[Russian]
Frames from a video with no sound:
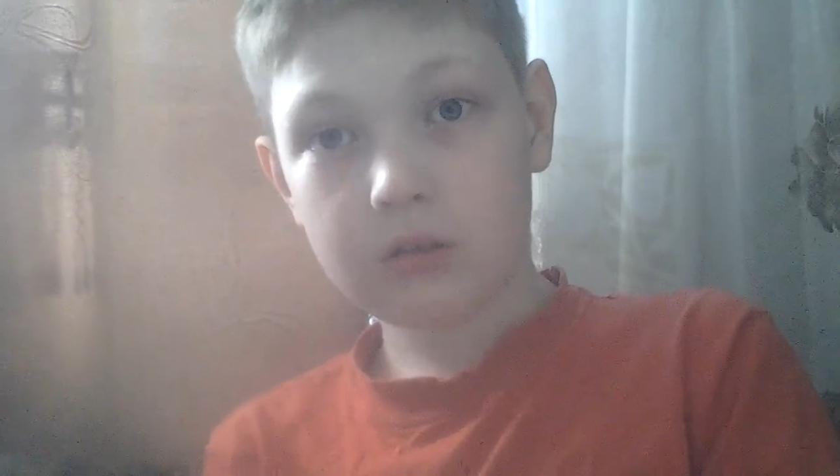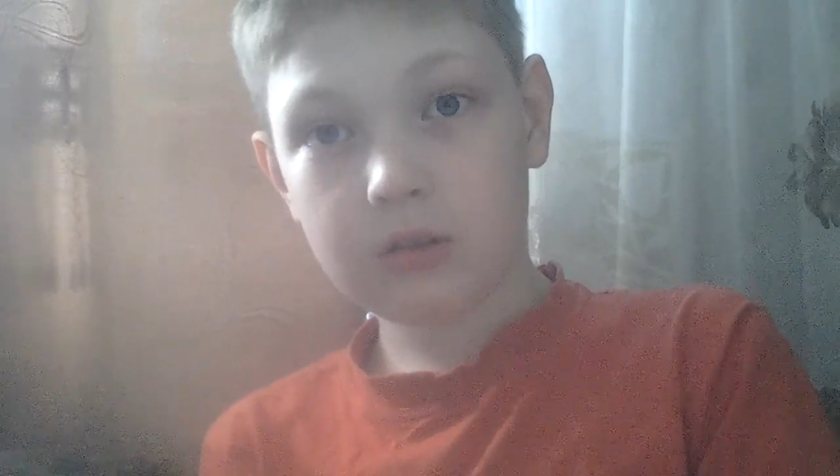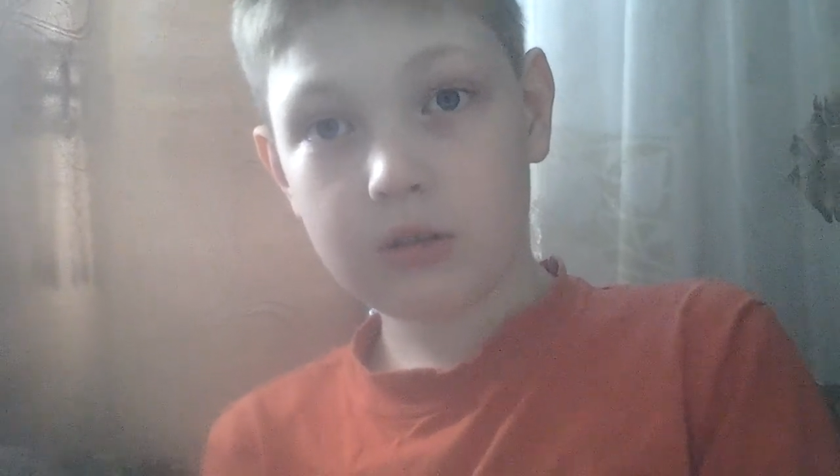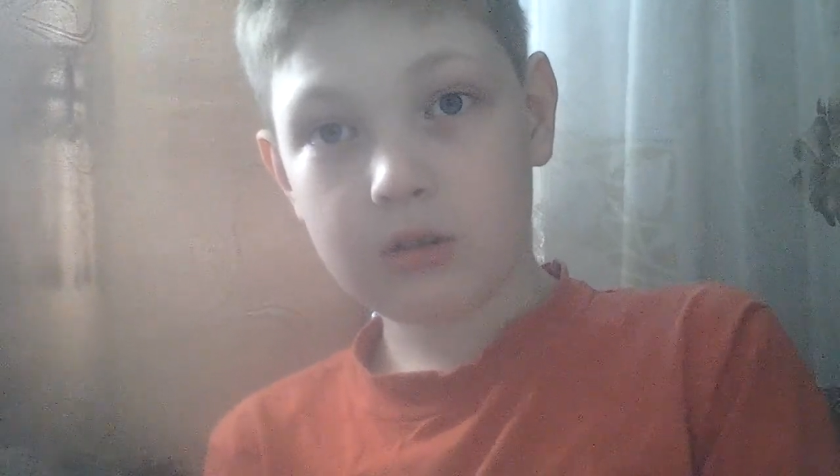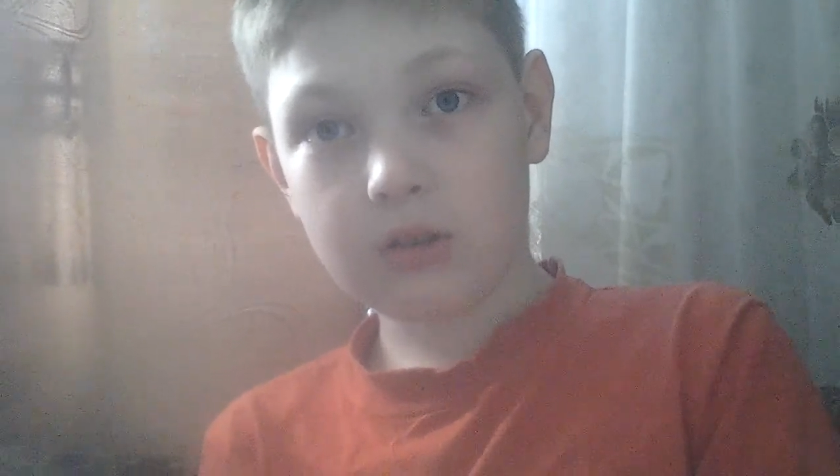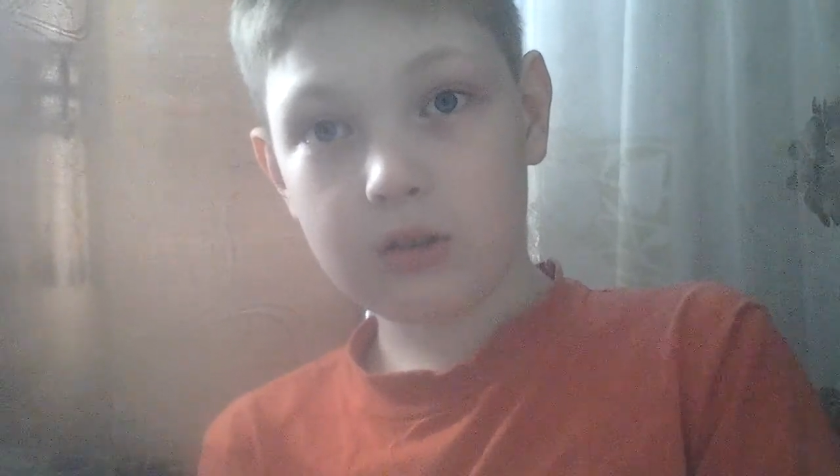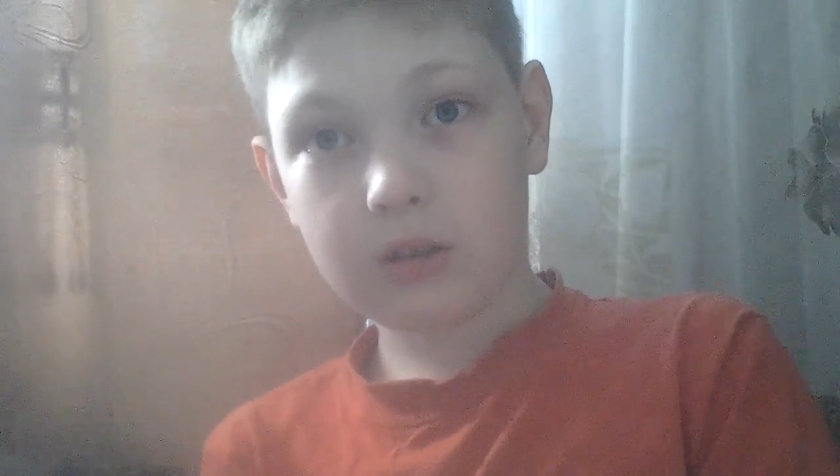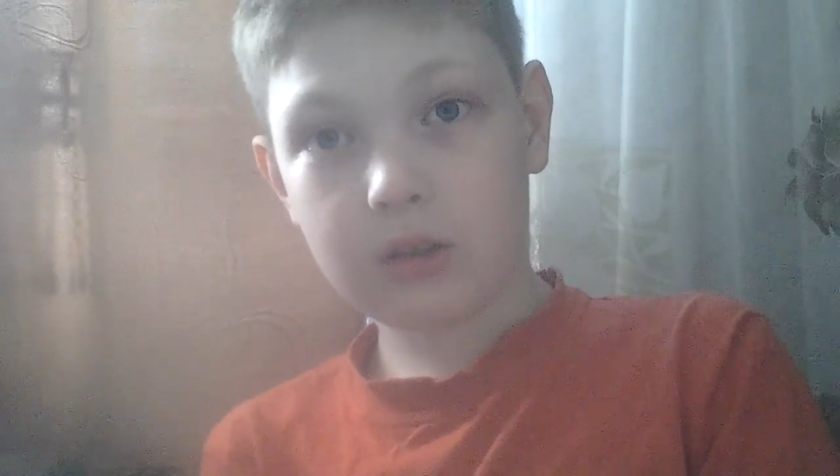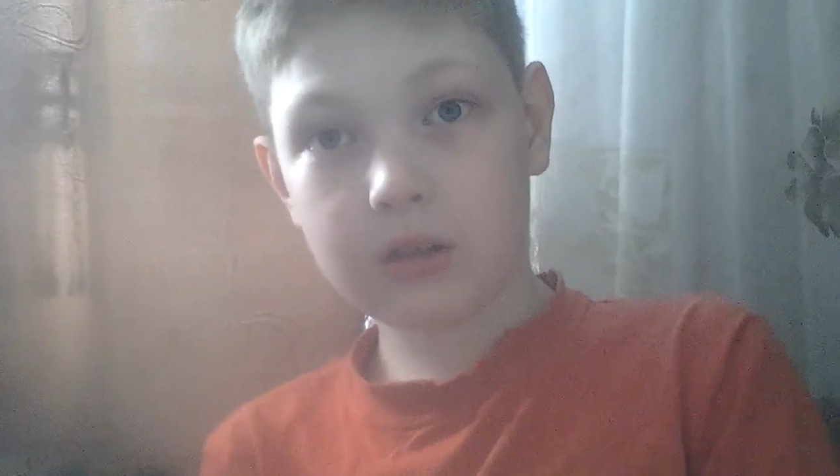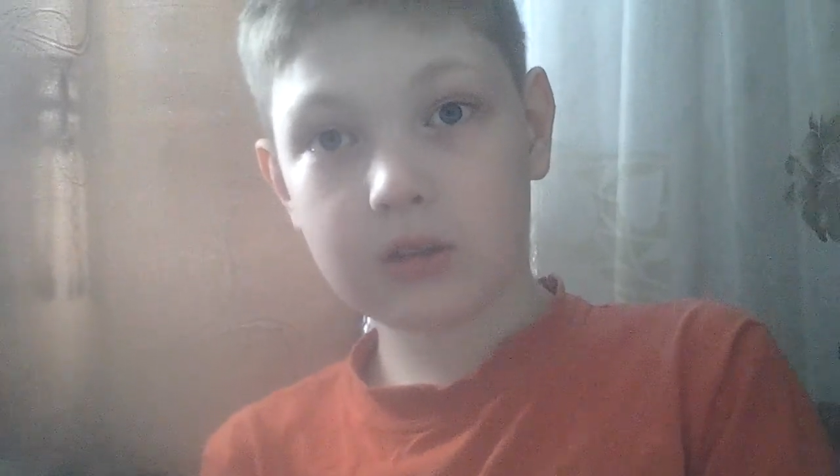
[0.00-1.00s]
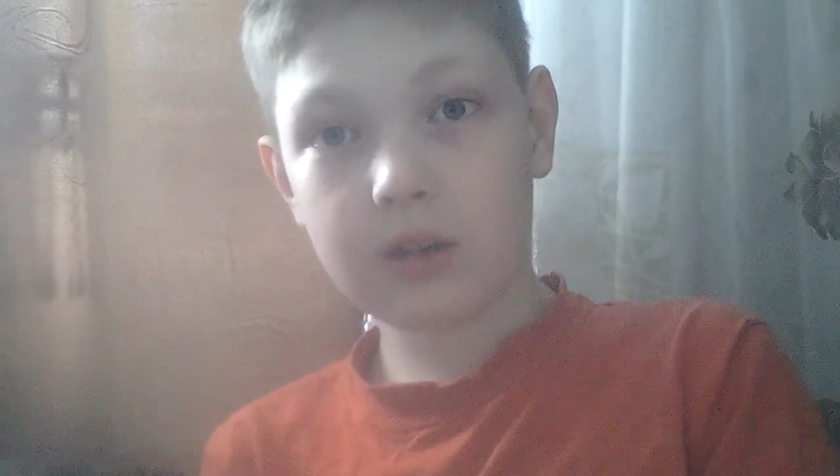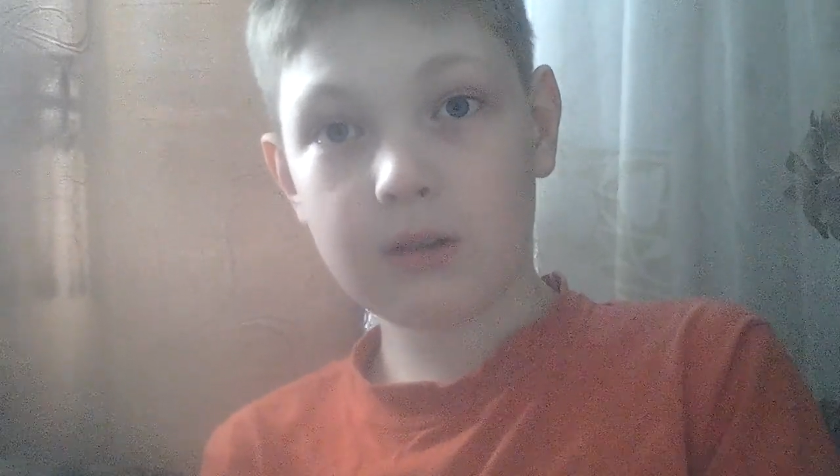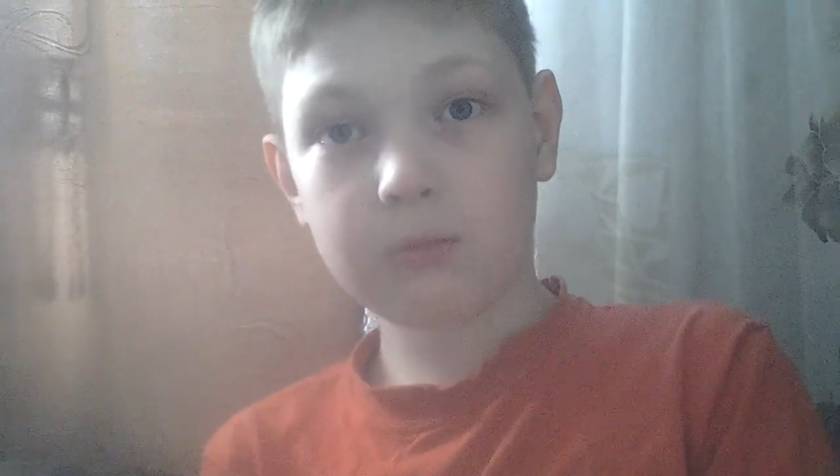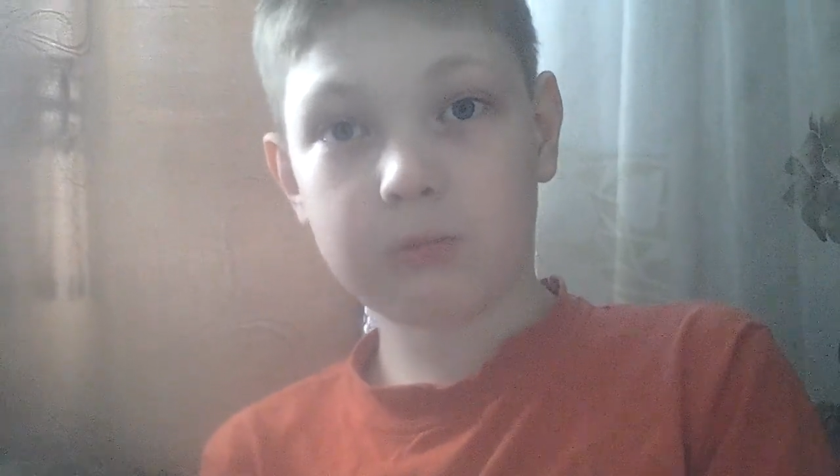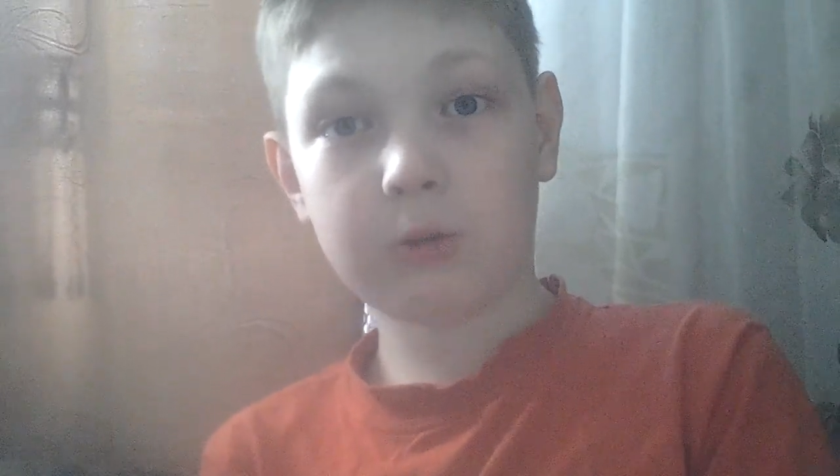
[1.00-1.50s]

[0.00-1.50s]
Так же было. Когда